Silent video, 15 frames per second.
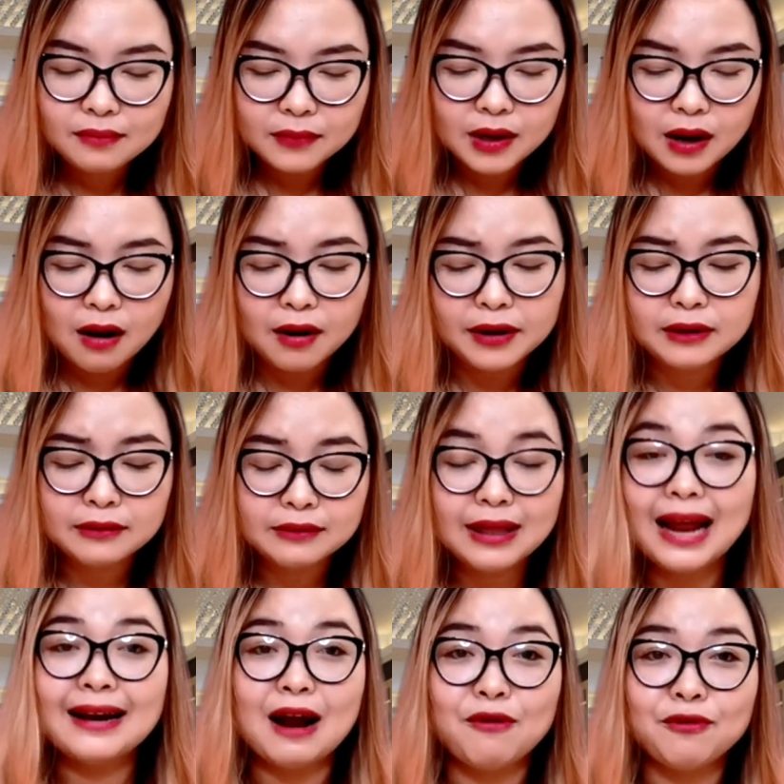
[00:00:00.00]
rồi
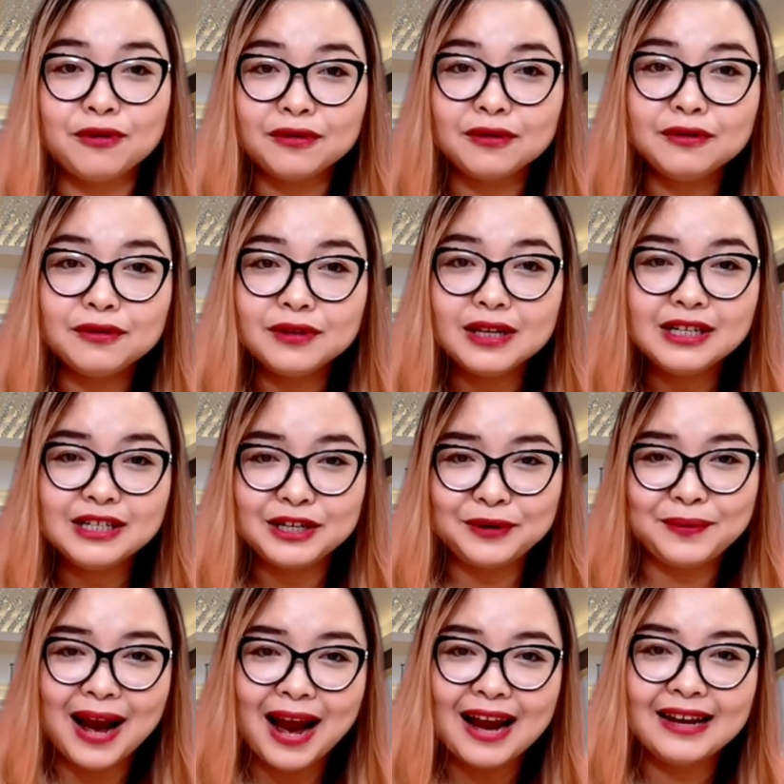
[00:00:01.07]
tháng đầu được luôn 9 triệu
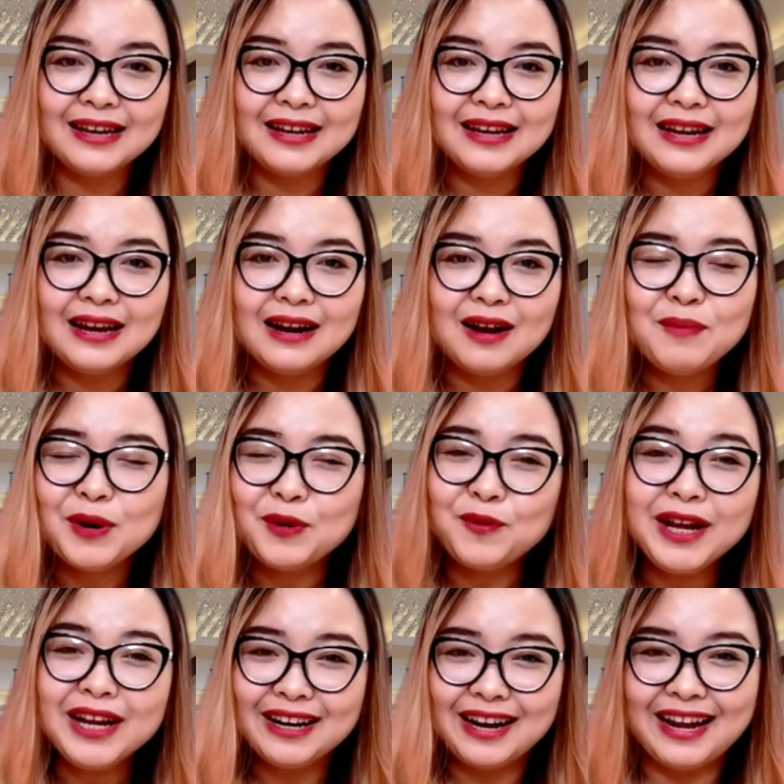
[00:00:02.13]
hai đó mình
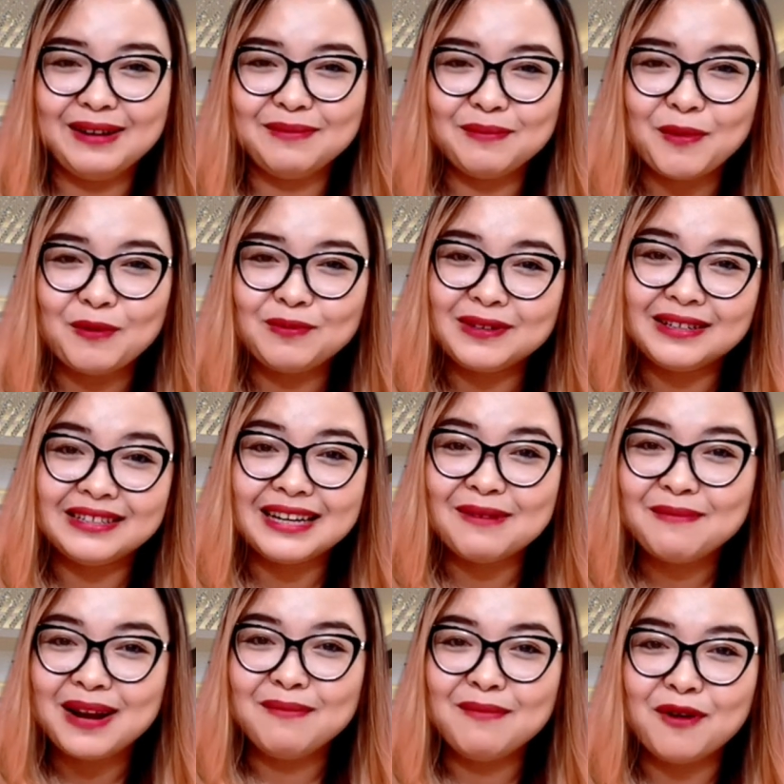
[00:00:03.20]
quyết liệt
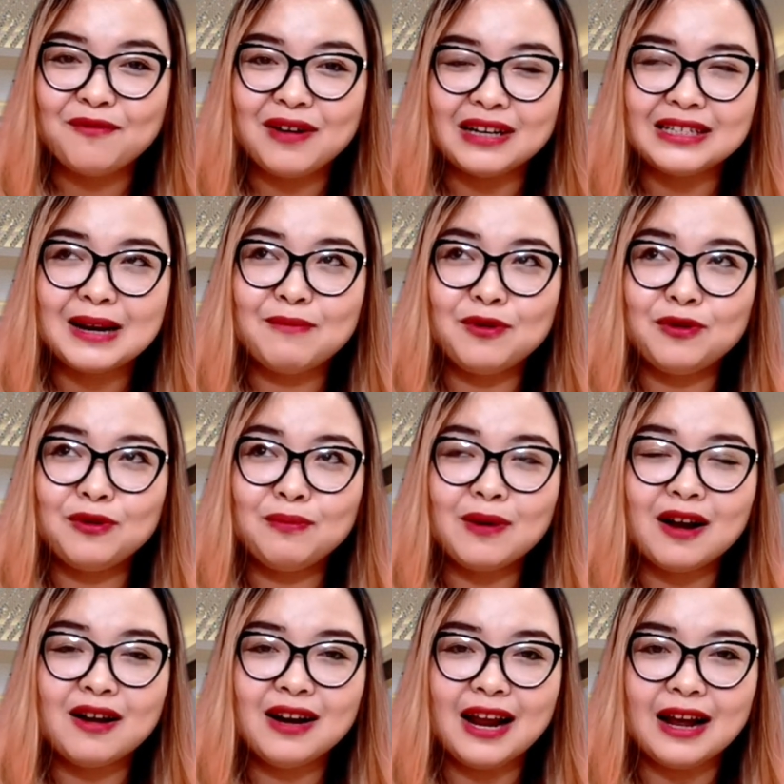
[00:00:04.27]
101 phần trăm luôn lúc
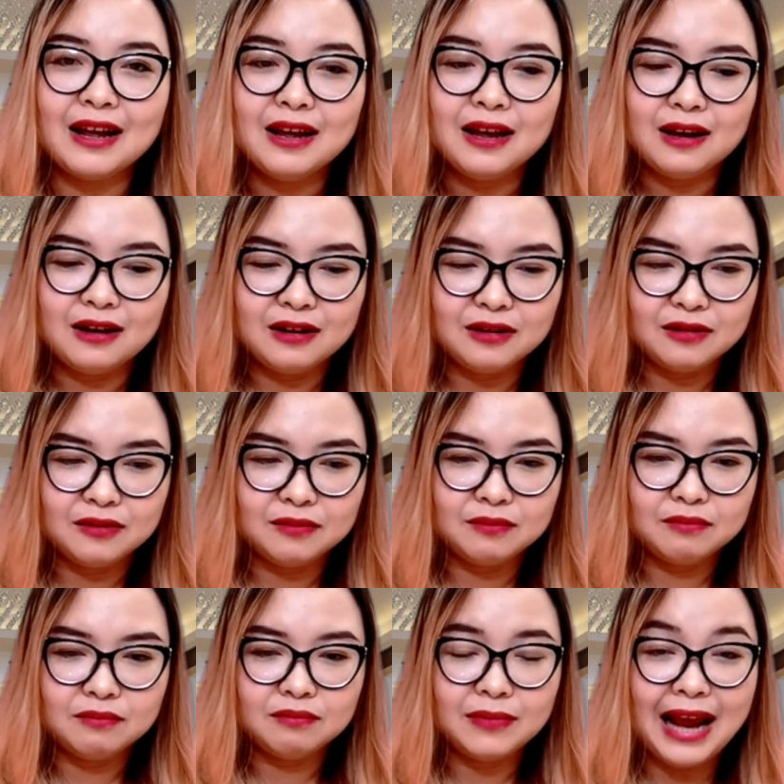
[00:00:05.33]
đó là uh,
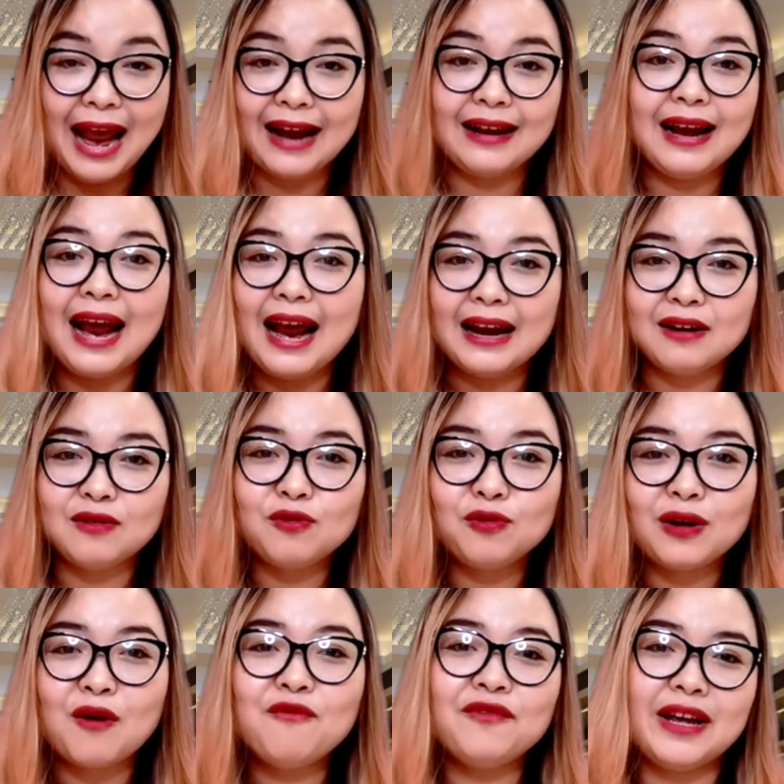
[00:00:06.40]
gạt ngang luôn
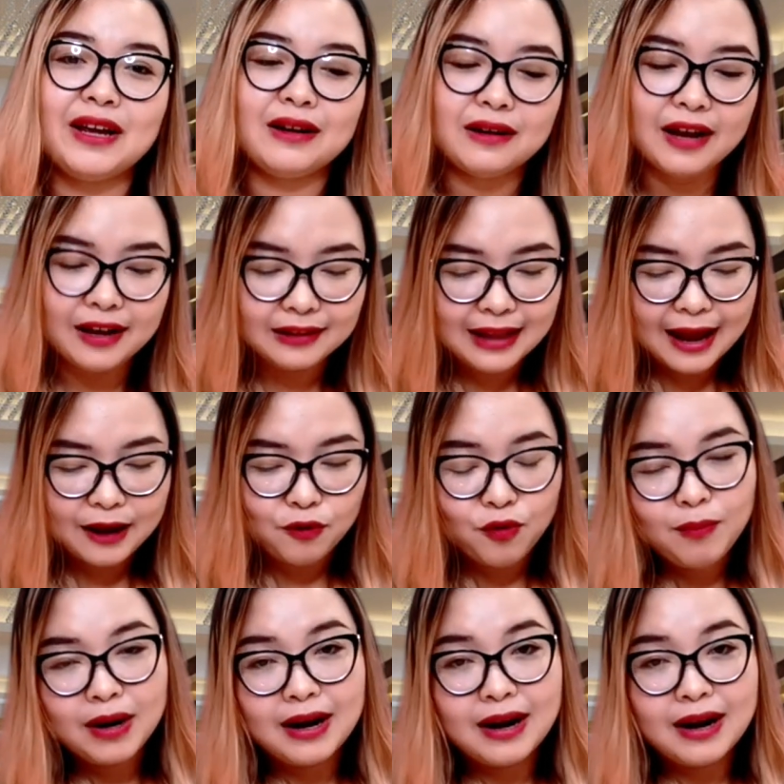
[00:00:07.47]
công việc hiện tại của mình